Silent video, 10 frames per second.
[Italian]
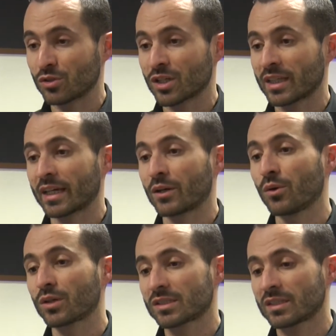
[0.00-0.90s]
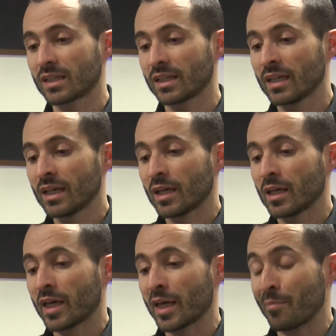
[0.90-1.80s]
già dei corsi
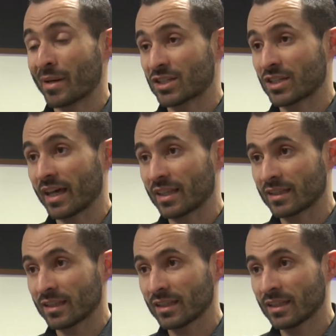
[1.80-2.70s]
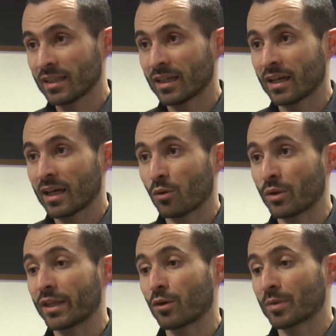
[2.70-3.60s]
eh, precedenti,
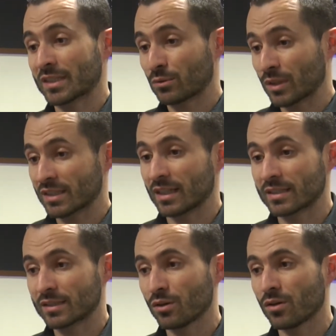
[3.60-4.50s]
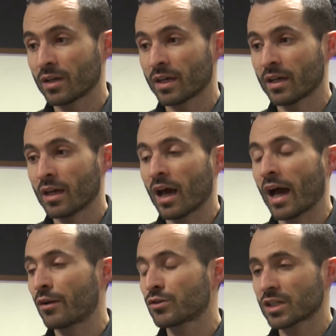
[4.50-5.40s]
quindi hanno passato una selezione,
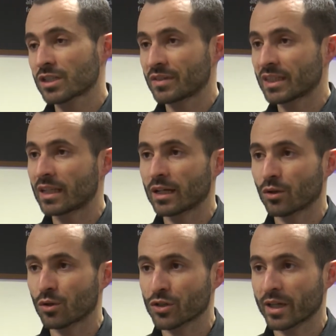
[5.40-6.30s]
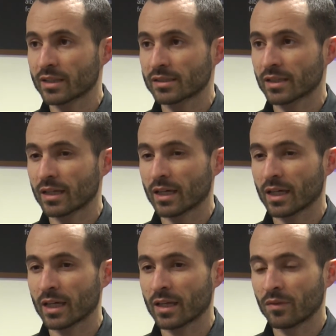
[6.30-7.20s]
hanno già, si vede, delle
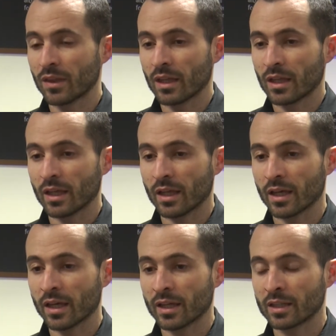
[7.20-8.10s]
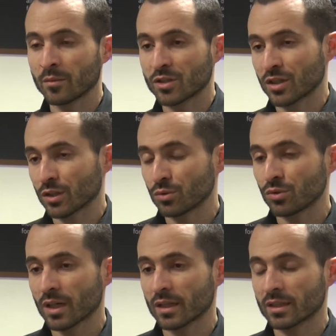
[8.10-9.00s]
conoscenze eh, di
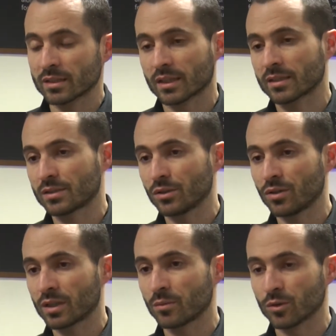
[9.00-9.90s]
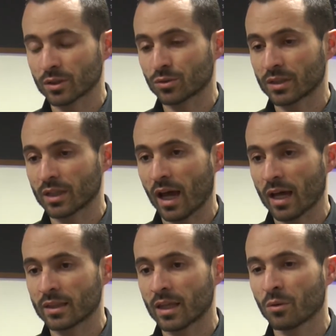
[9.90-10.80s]
macinatura, di estrazione, di montatura di
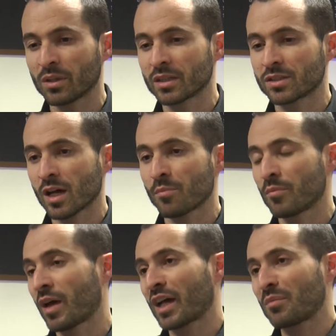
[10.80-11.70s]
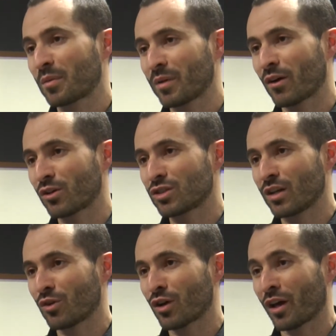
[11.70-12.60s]
latte, quindi già anche per me oggi il
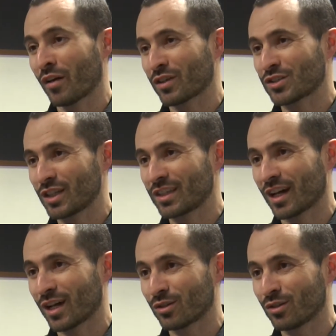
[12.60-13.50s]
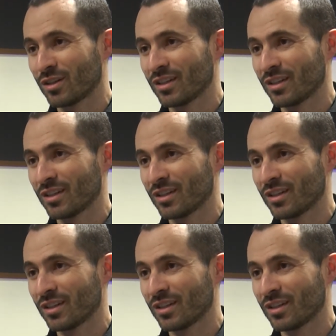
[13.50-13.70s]
lavoro è facilitato.